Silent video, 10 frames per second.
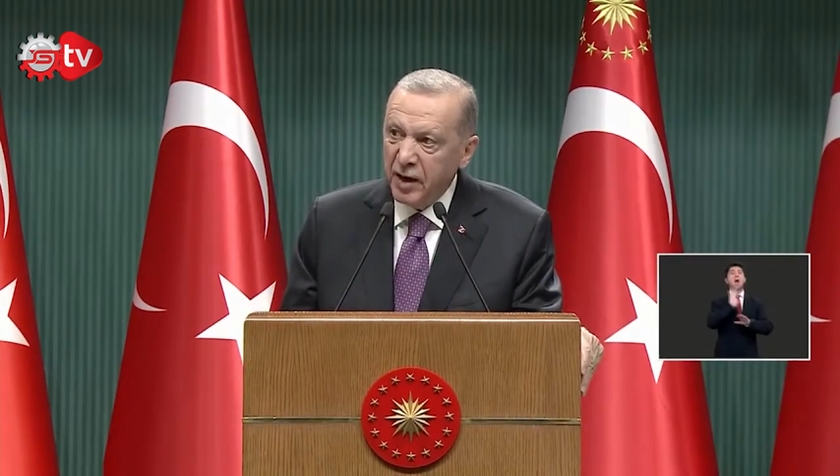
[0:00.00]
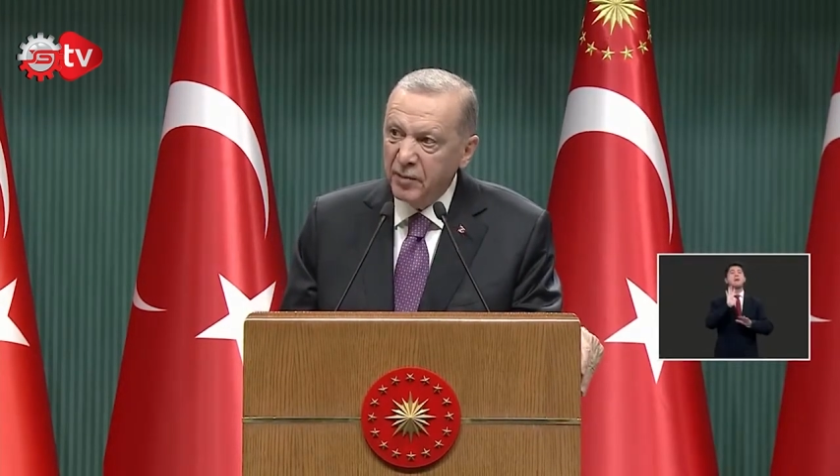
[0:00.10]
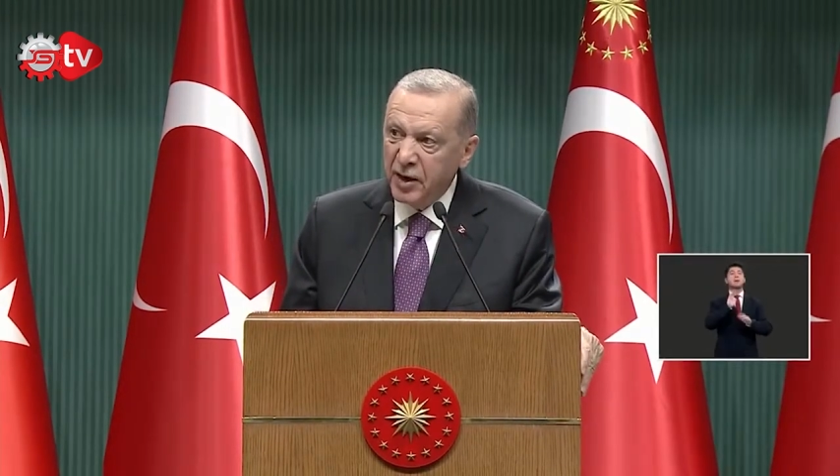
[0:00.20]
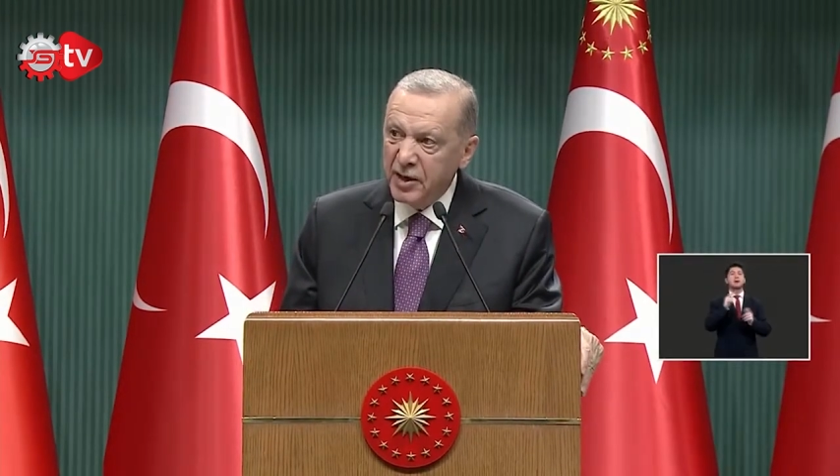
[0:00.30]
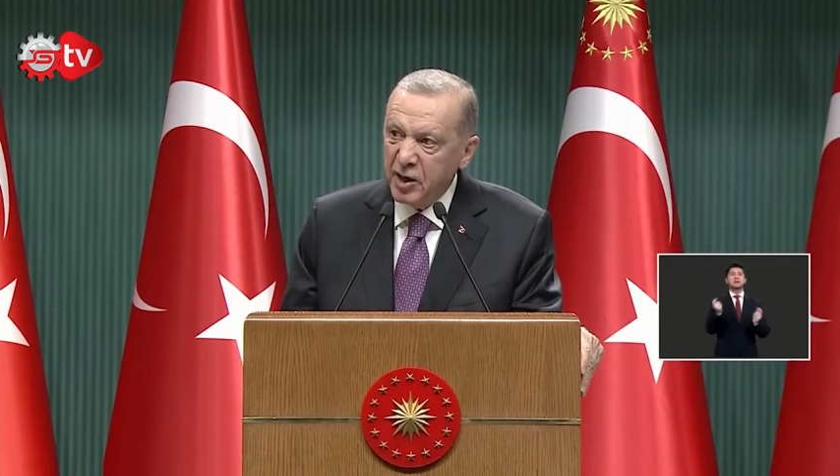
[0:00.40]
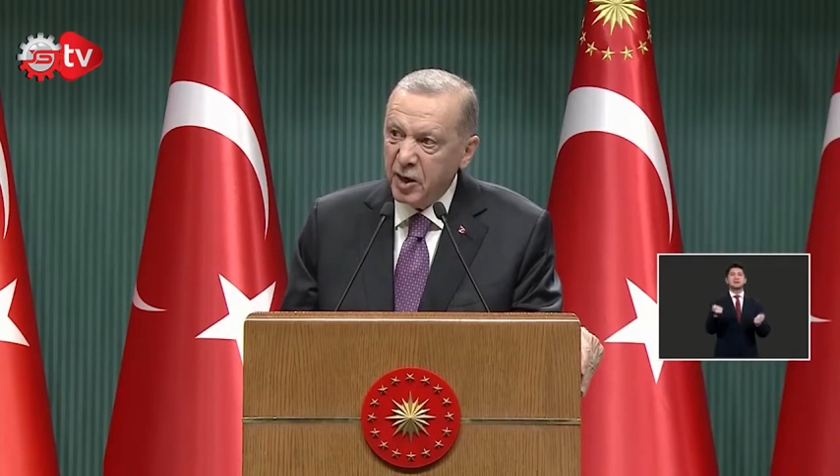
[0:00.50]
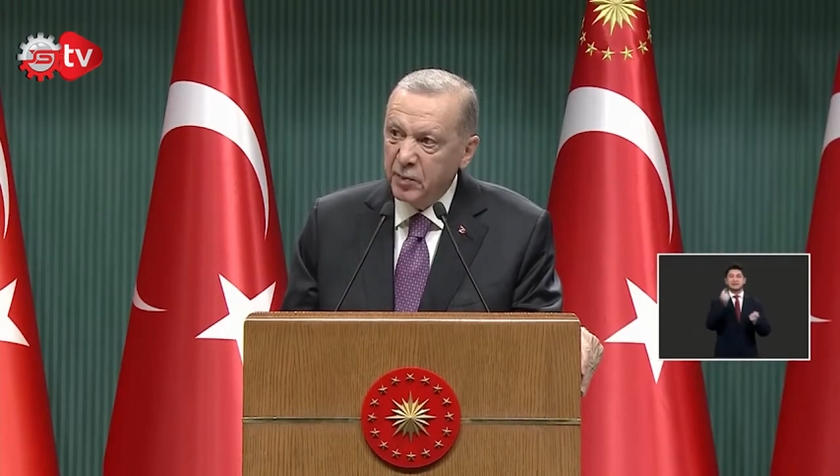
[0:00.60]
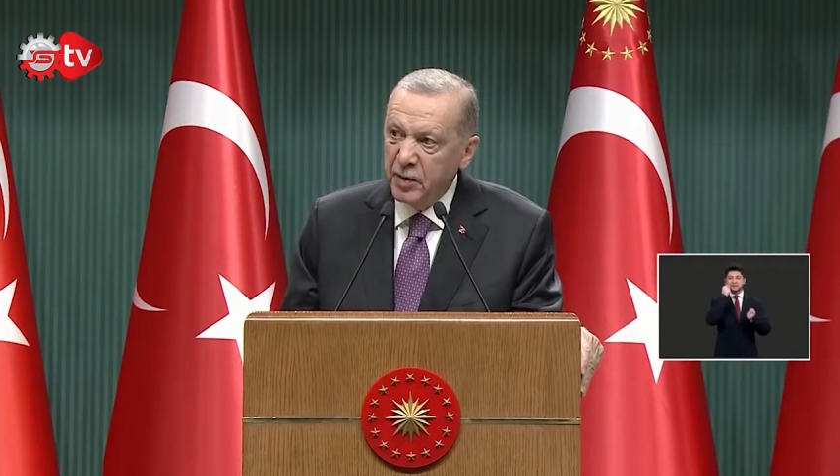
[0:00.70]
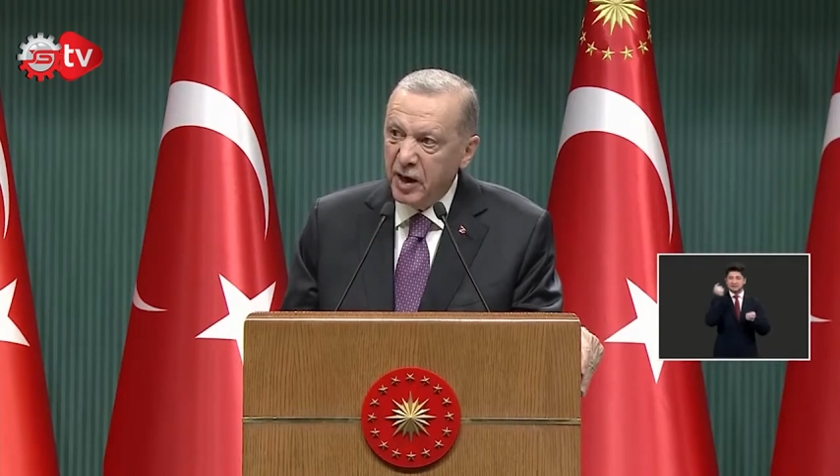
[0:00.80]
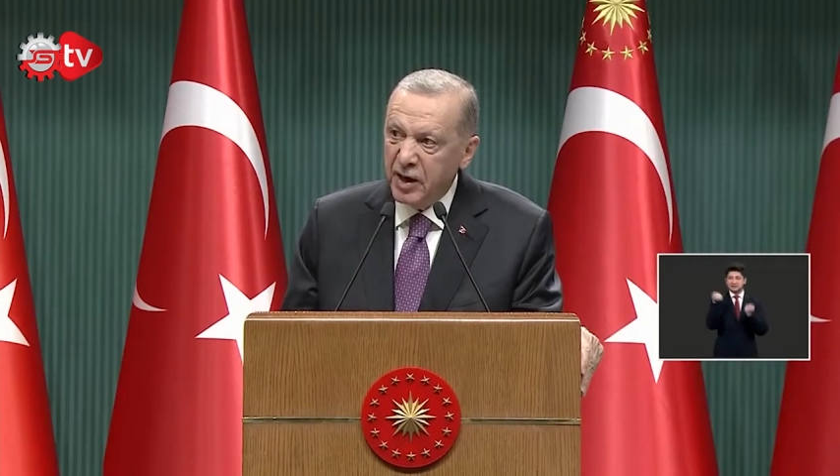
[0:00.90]

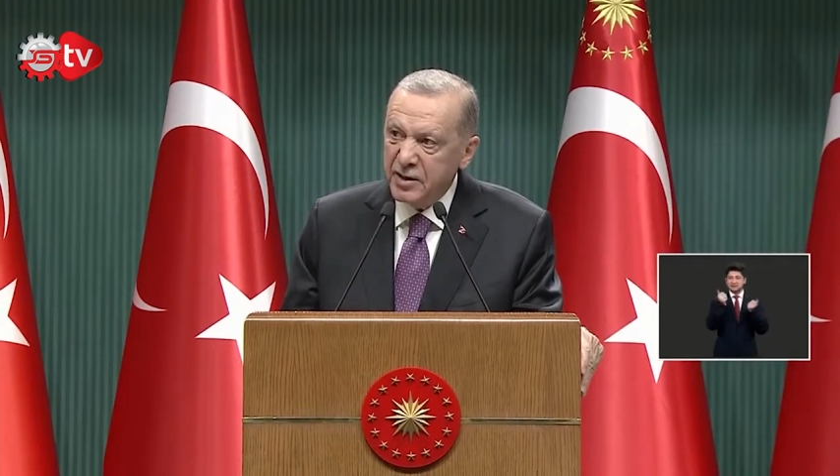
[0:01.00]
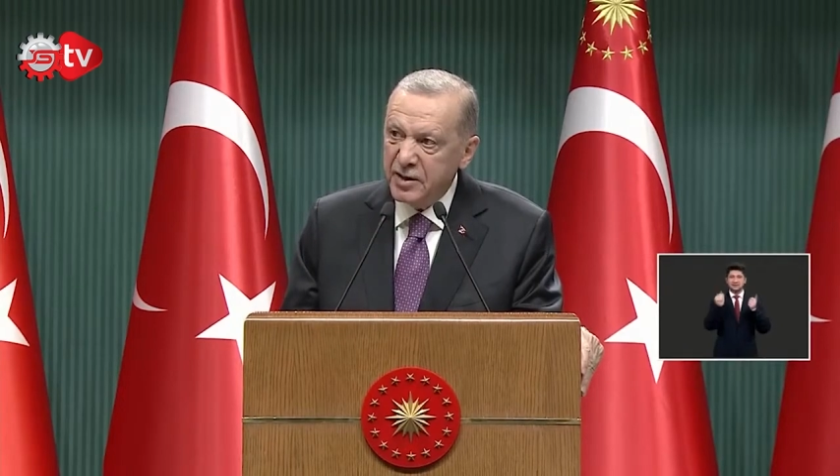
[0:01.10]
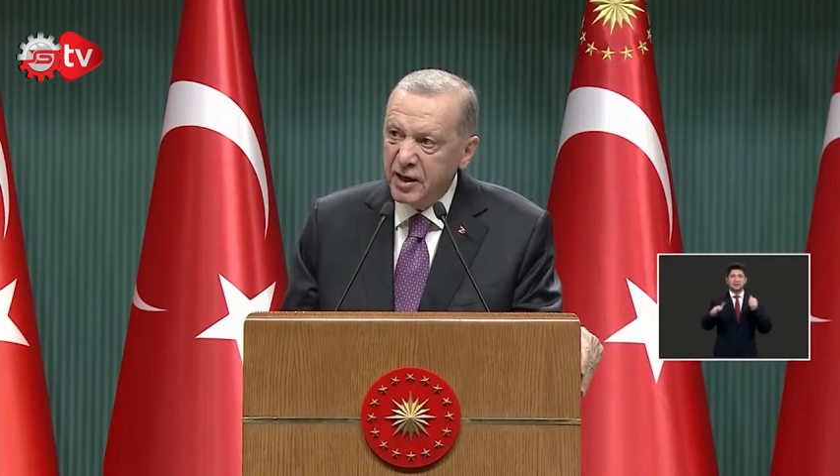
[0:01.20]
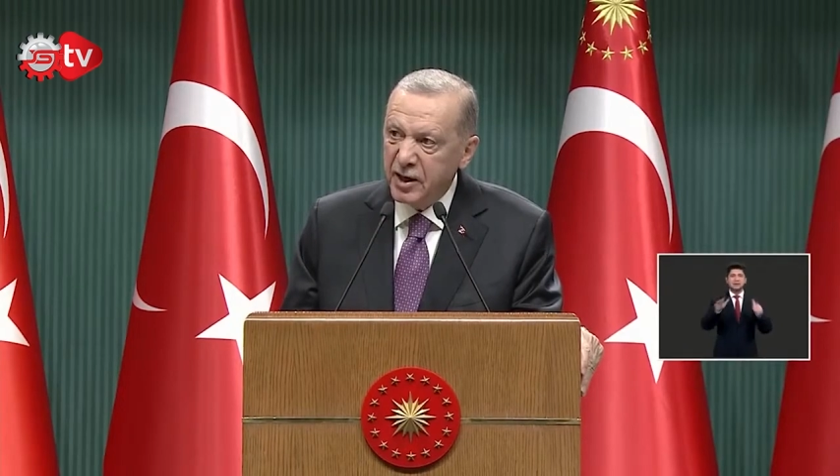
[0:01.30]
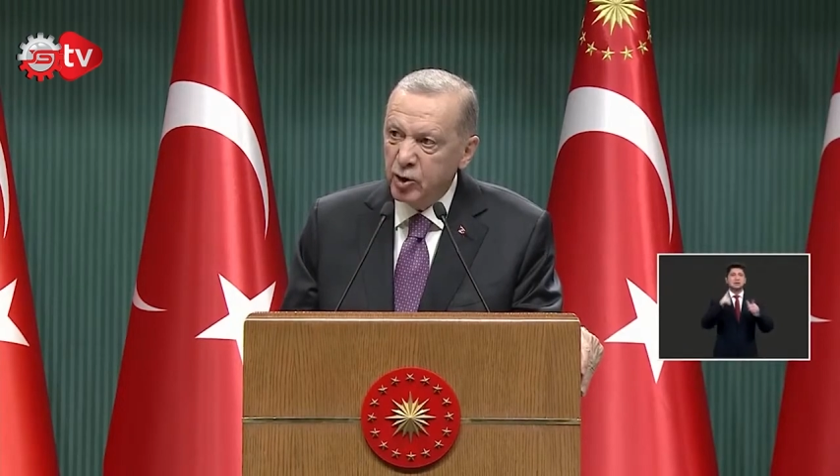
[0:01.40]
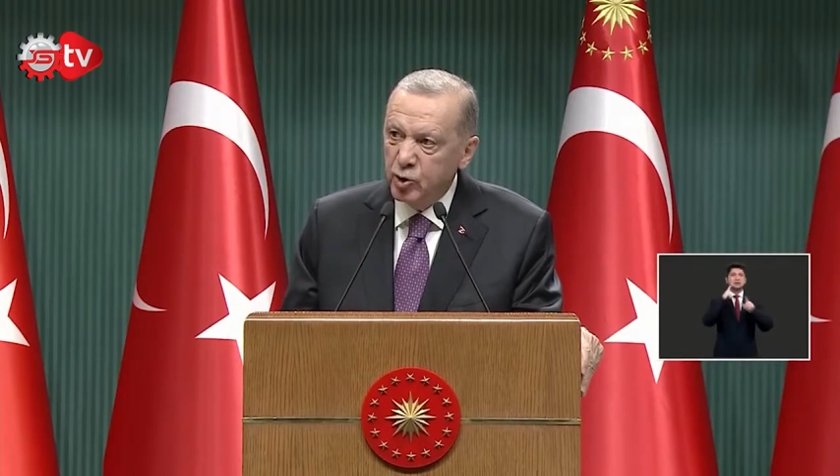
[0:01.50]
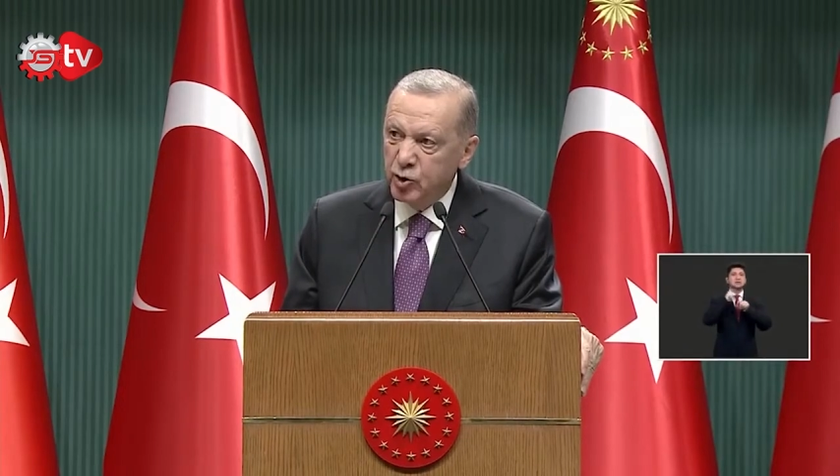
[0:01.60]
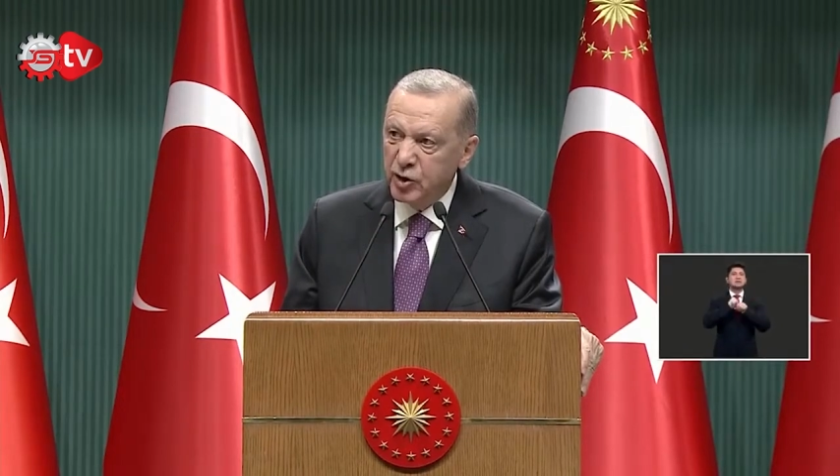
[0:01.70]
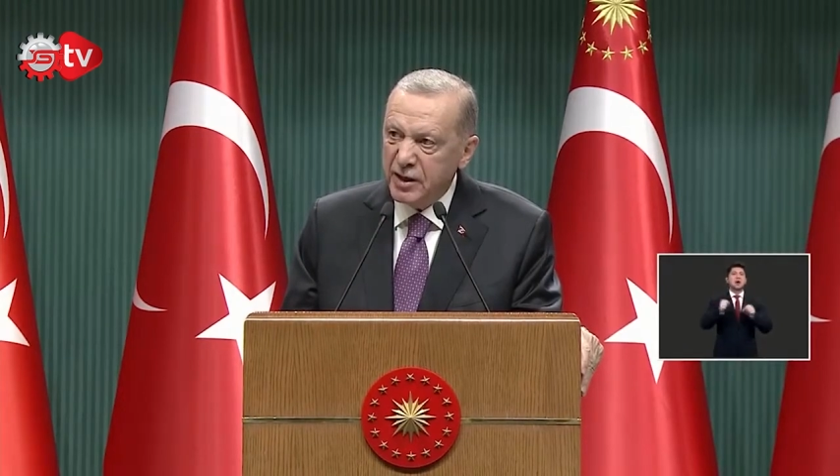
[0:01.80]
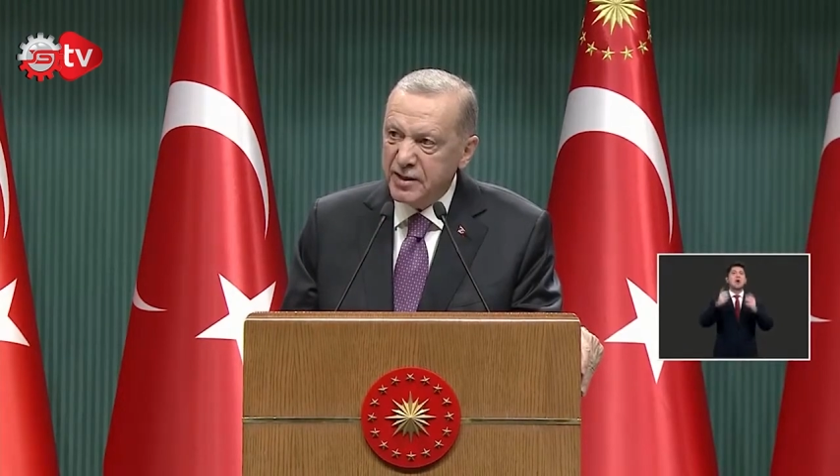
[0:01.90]
vermeyecek bir asgari
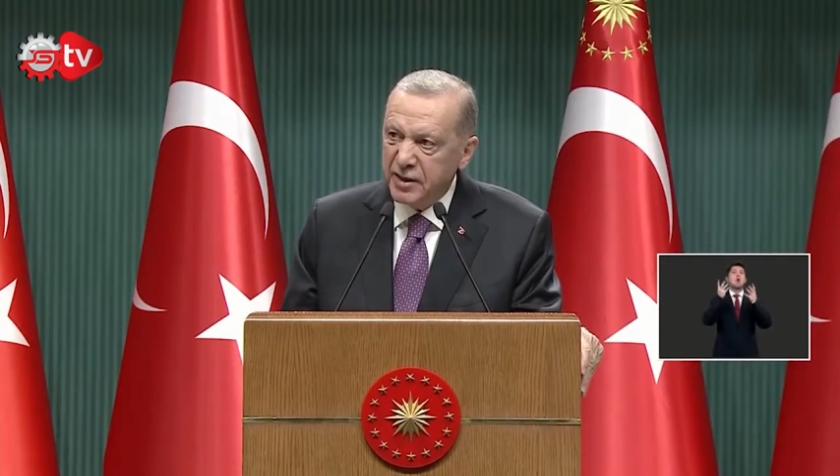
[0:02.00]
ücret